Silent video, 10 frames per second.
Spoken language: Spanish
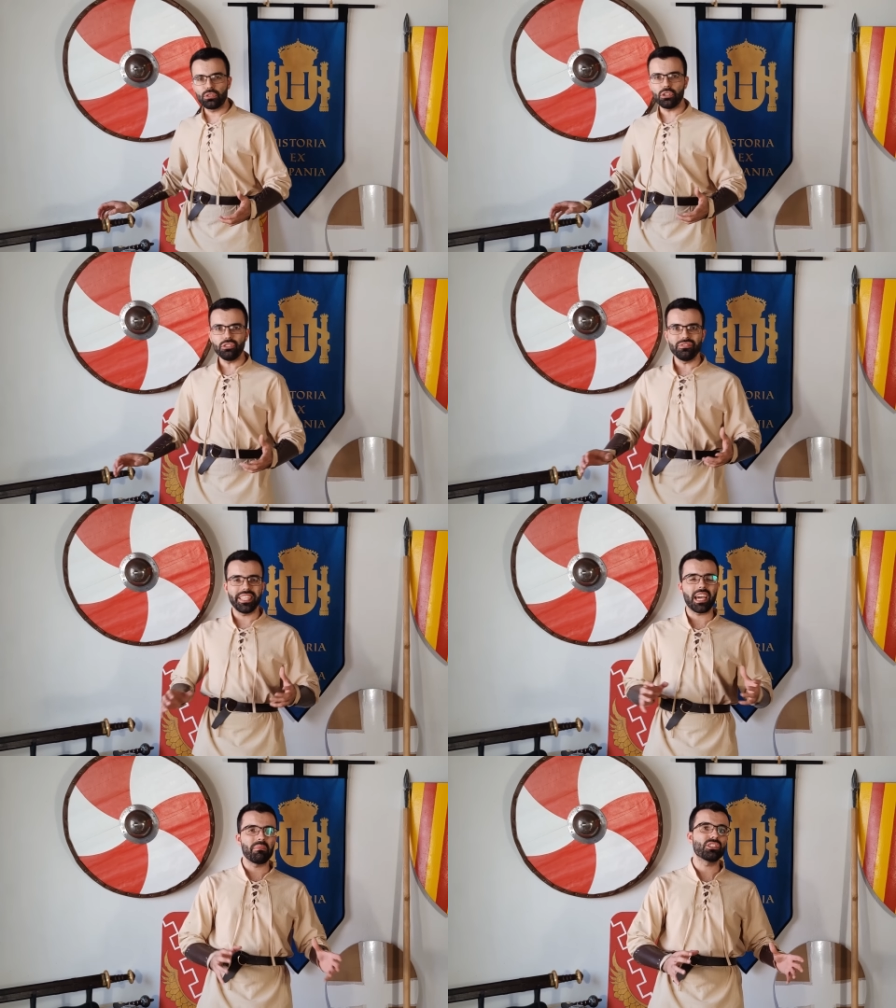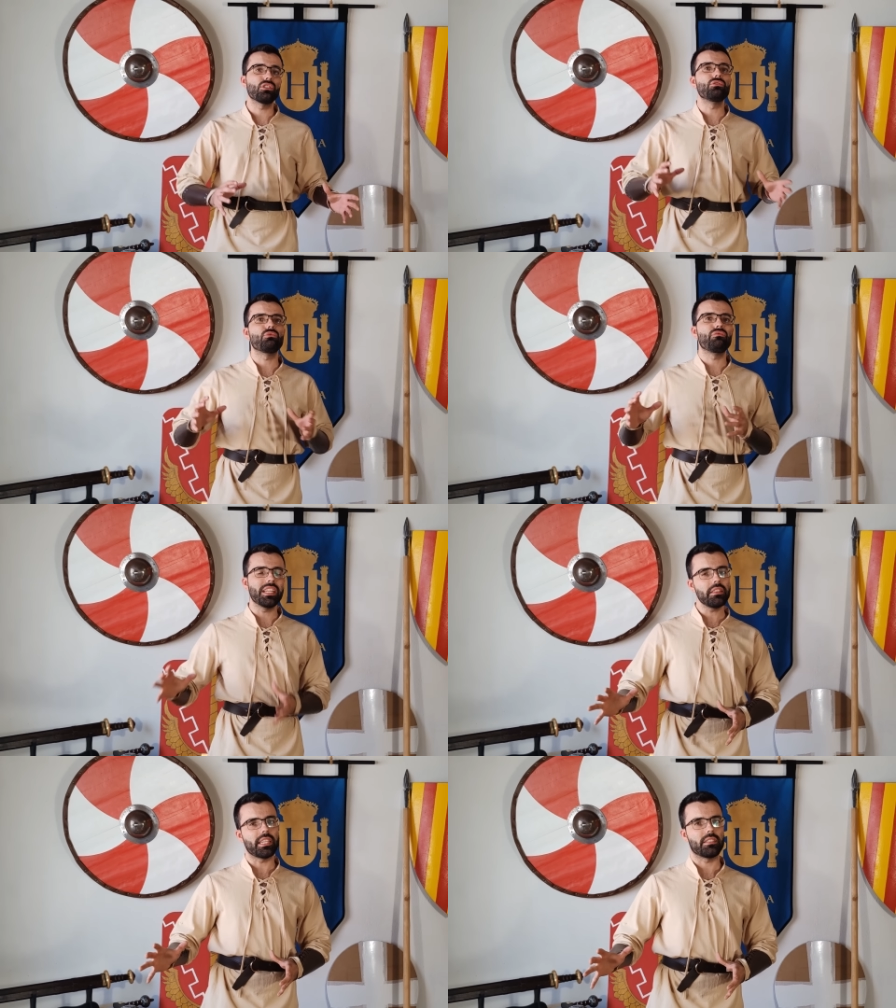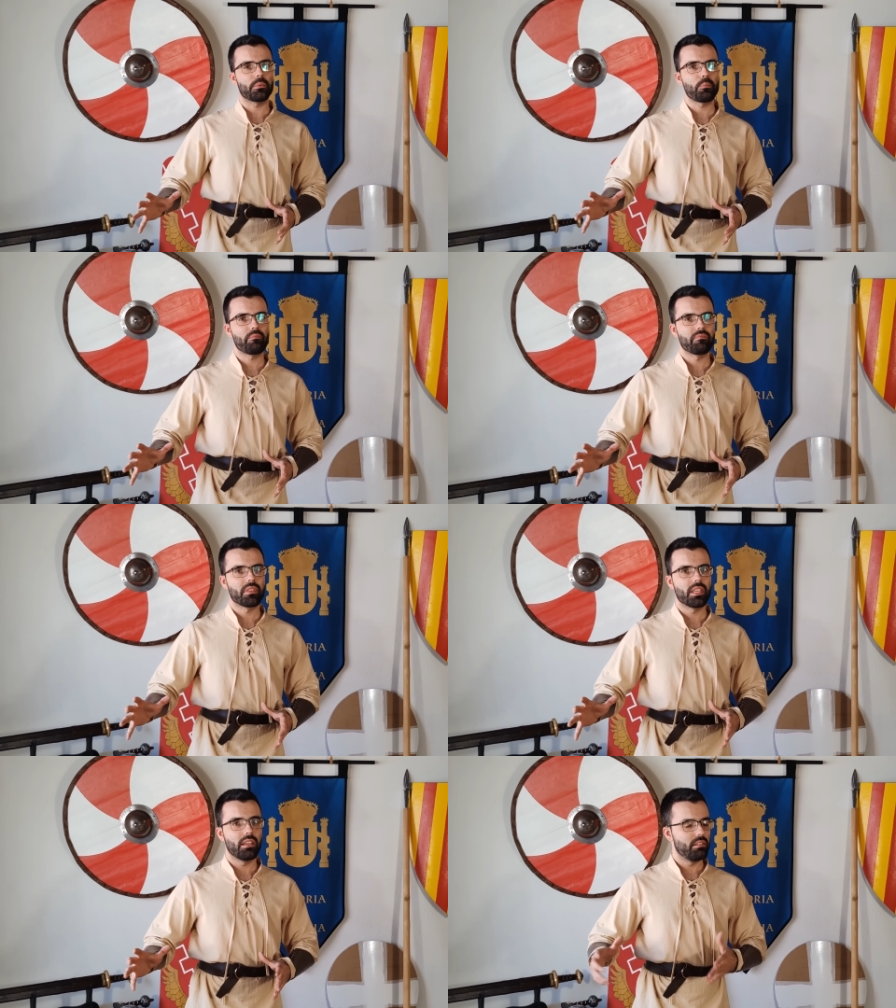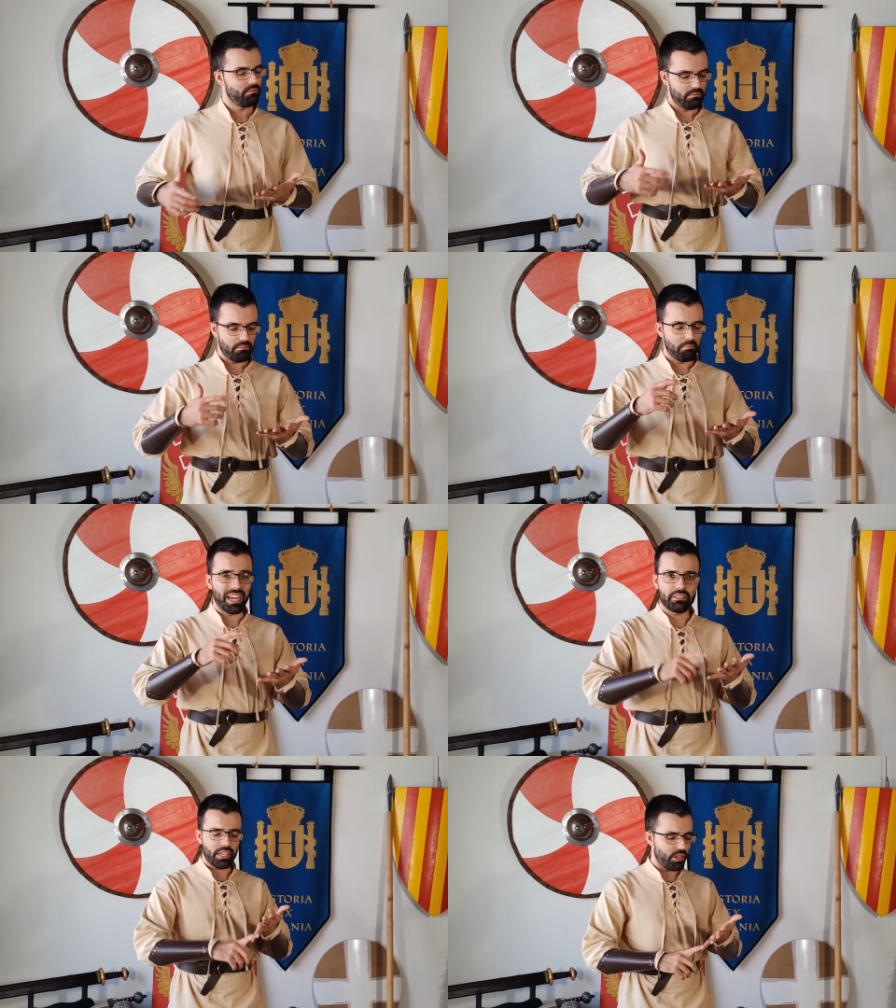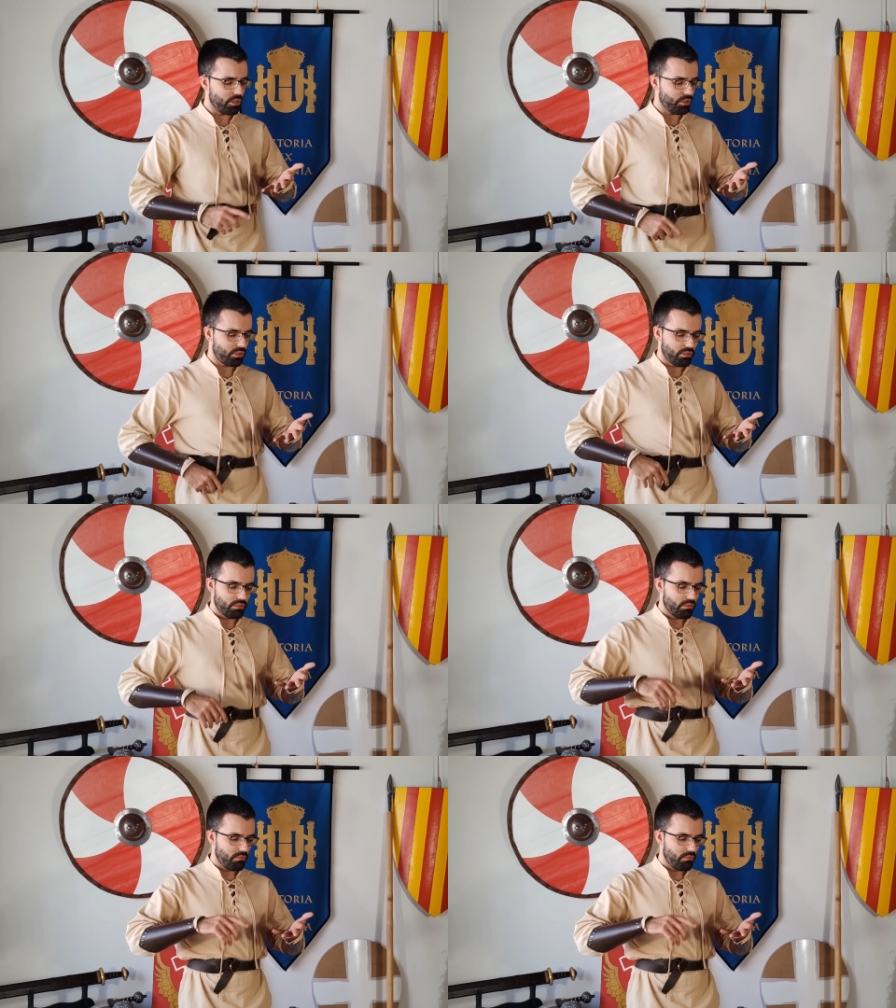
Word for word: uso de armas contundentes. Martillos,